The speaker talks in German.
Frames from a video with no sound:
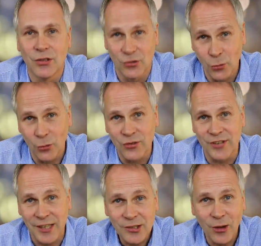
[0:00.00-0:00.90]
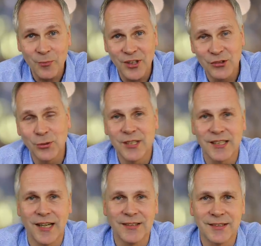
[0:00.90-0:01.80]
So, und dann kommt
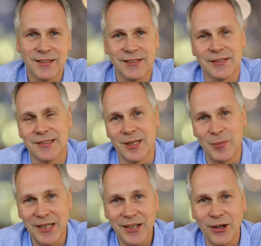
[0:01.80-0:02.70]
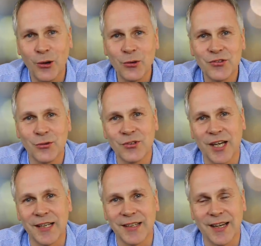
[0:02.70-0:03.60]
natürlich eine Tabelle raus und
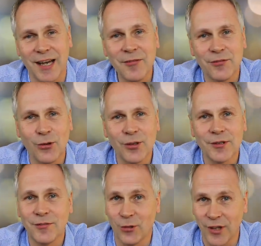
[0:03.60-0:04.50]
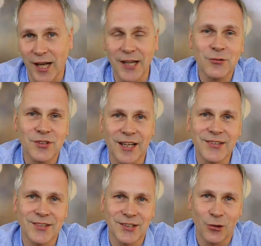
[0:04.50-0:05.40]
eine Rangfolge von
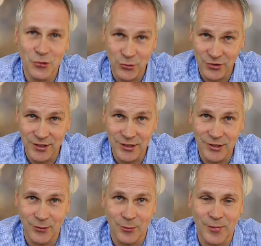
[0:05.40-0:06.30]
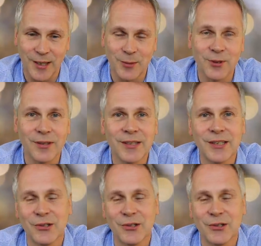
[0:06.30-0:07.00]
31 Autos, die ich genommen habe.